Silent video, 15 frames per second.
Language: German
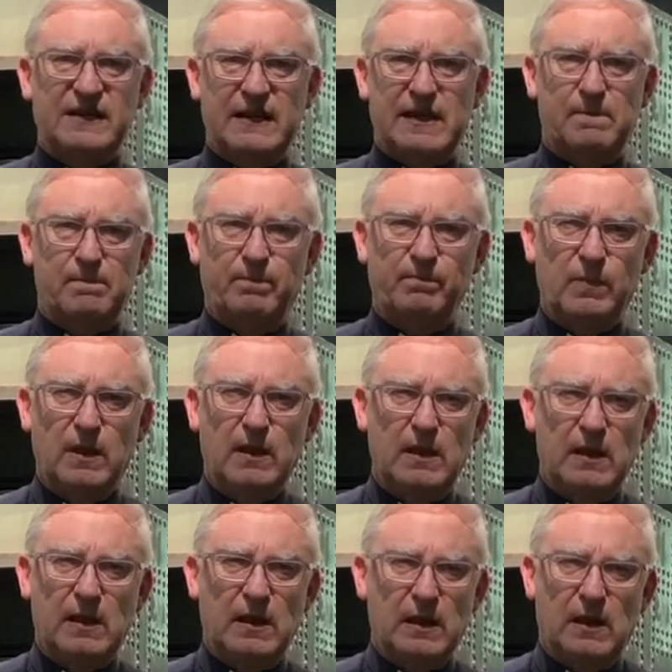geben.
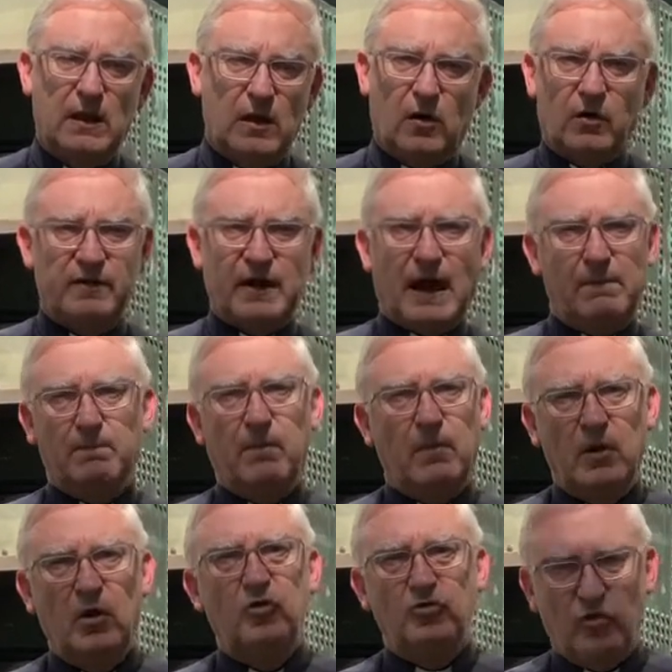Und am
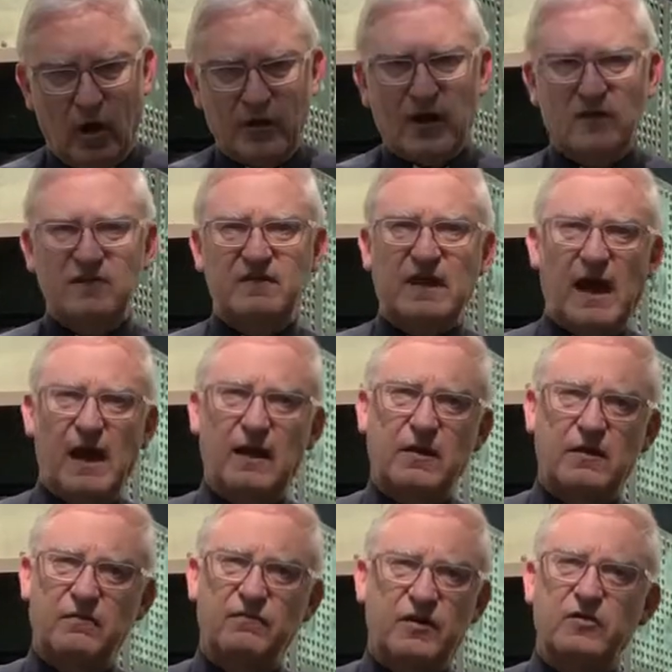Donnerstag
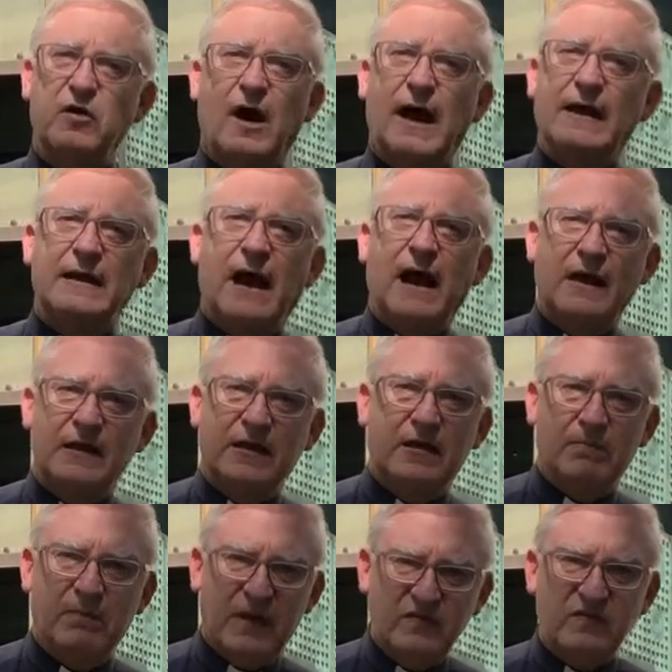wird noch eine heilige
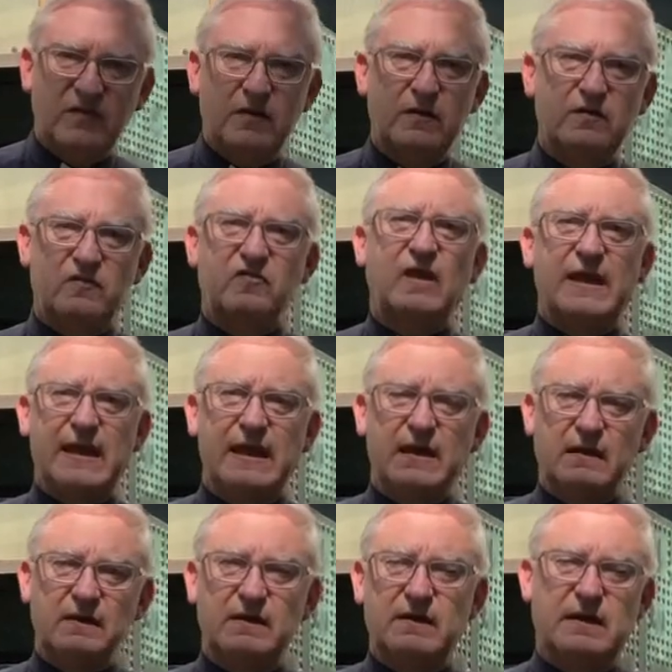Messe zu
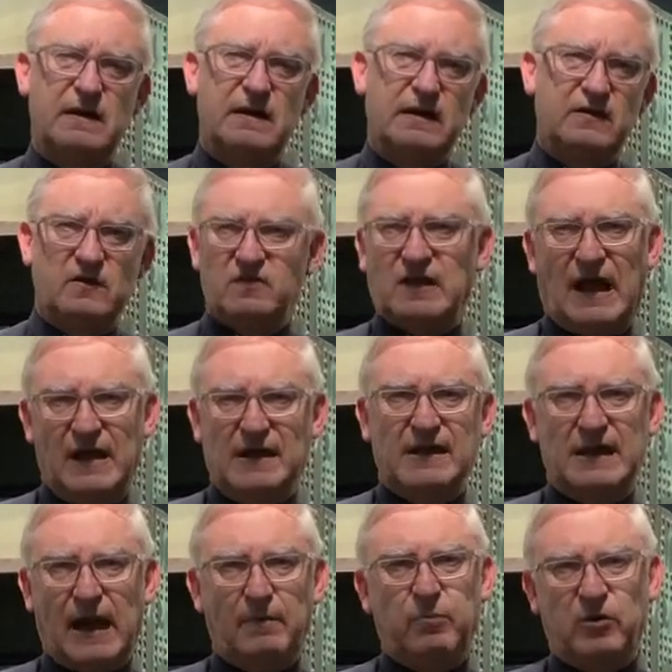Ehren des
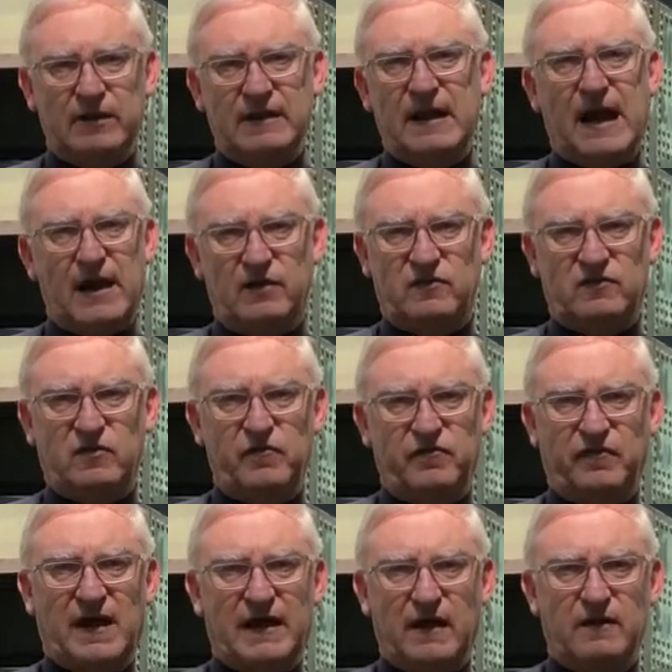heiligen Apollinaris
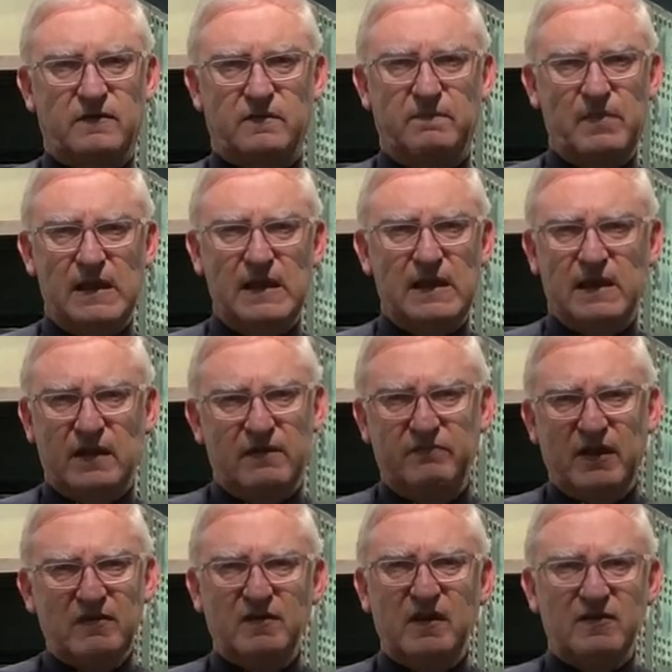gefeiert.
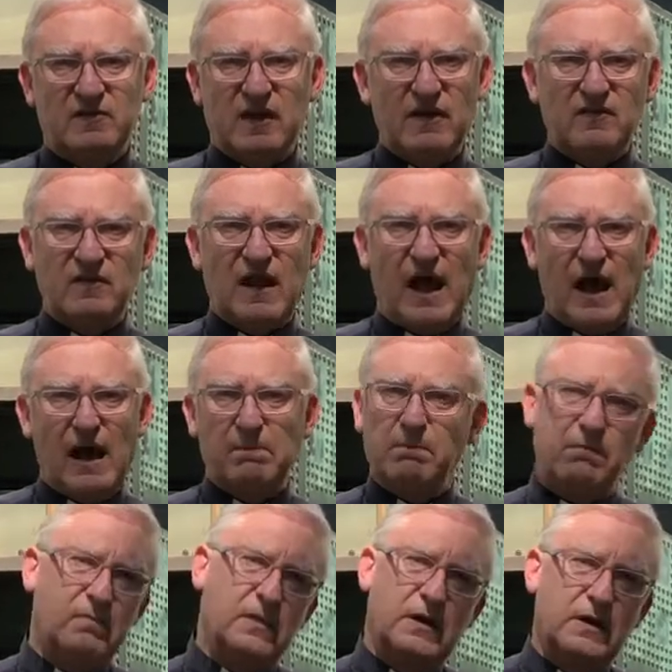Wenn Sie Interesse
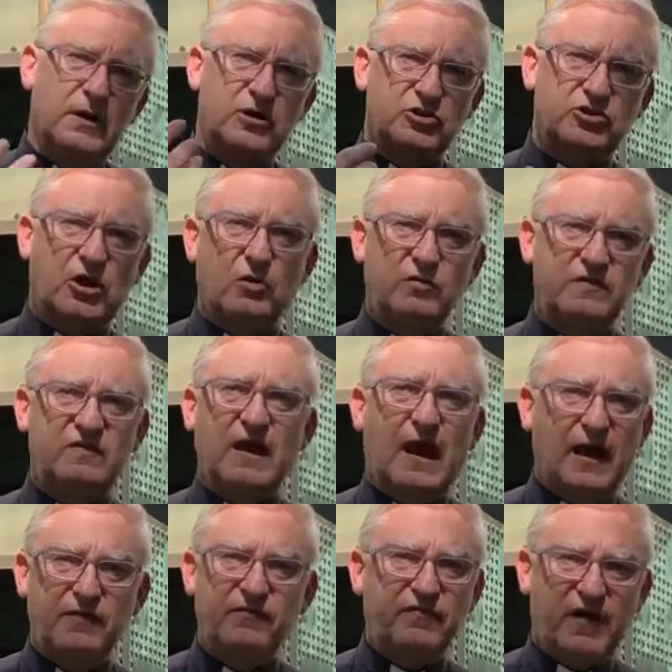haben, schauen Sie
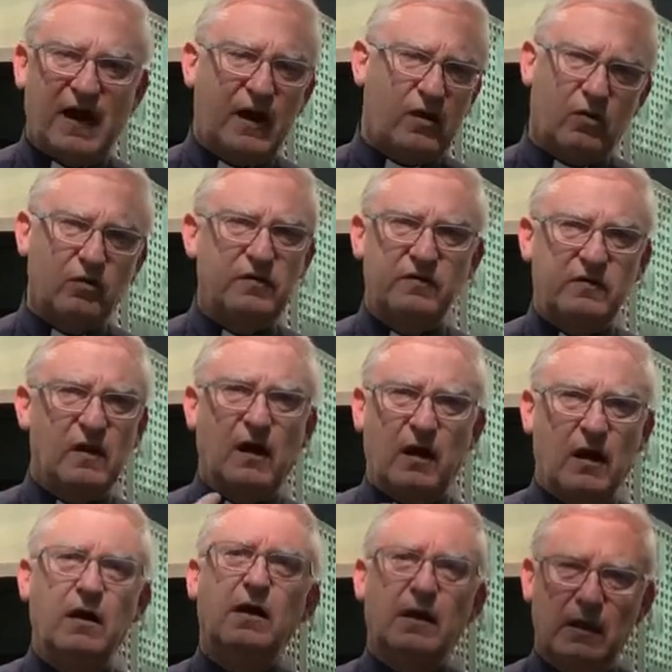einfach
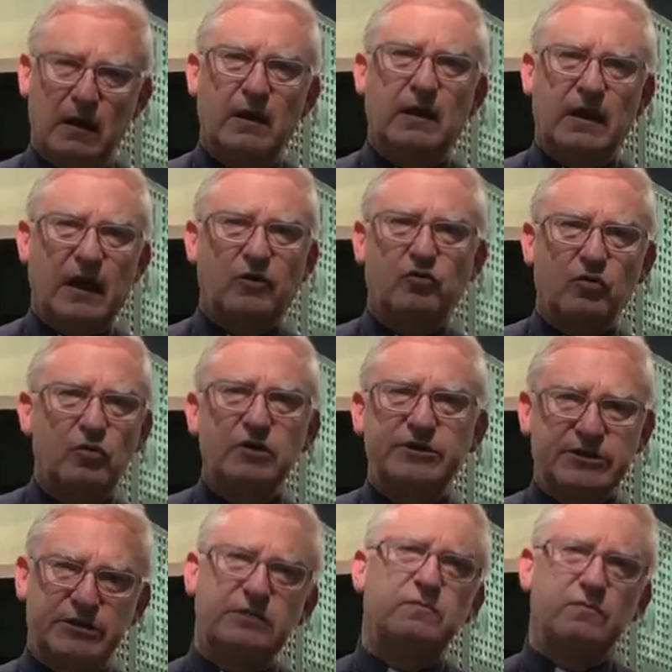unter
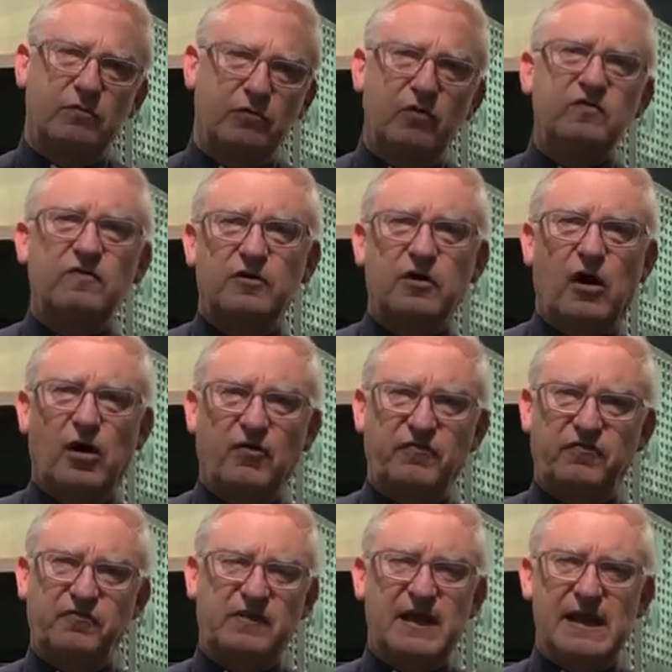
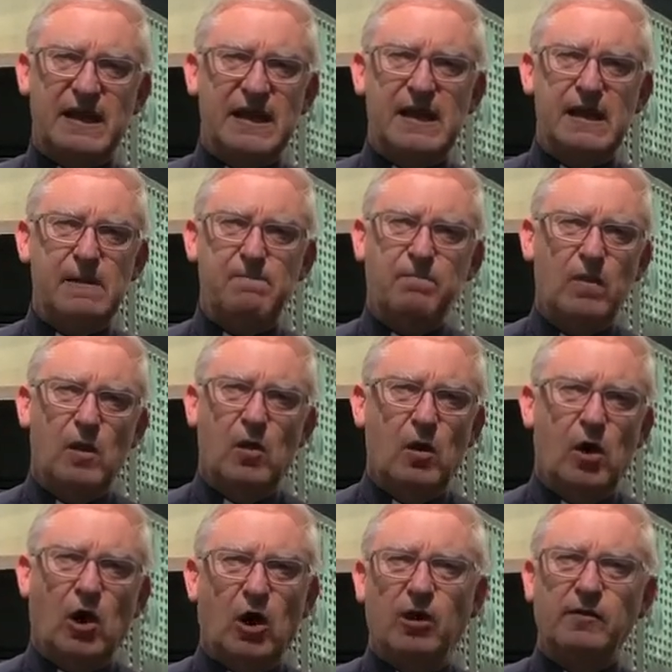katholischdüsseldorf.de
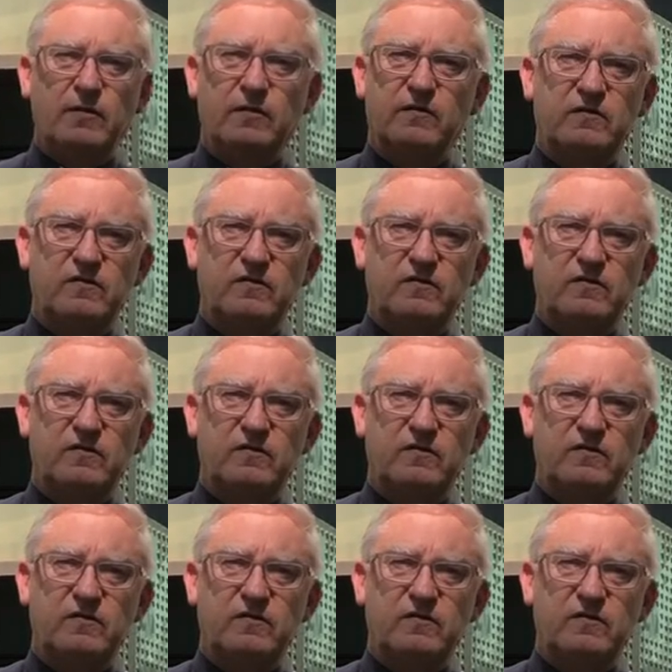und